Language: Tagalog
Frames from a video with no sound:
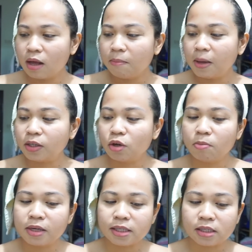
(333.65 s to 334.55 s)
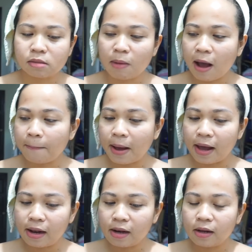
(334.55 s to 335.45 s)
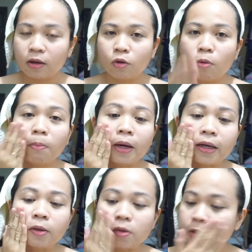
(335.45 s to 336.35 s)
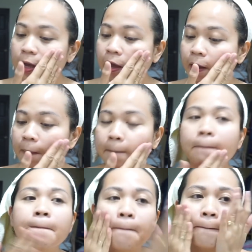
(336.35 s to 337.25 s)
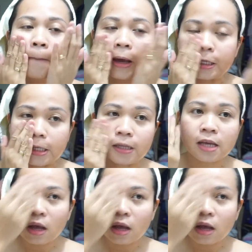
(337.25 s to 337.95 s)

Medyo mas makapal kumpara dun sa essence.